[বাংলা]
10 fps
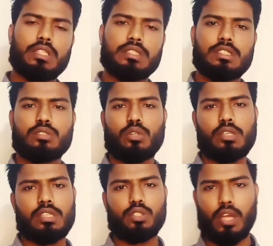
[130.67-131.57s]
একটি স্টিচ
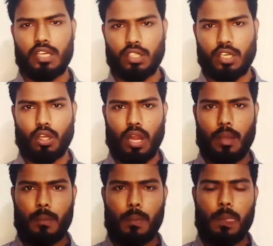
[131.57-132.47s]
তৈরিতে সহায়তা করা
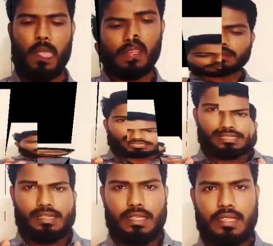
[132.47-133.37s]

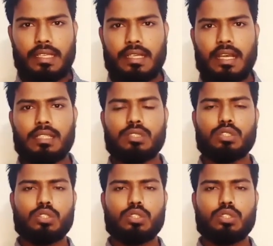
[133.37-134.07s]
এই তিনটি কাজ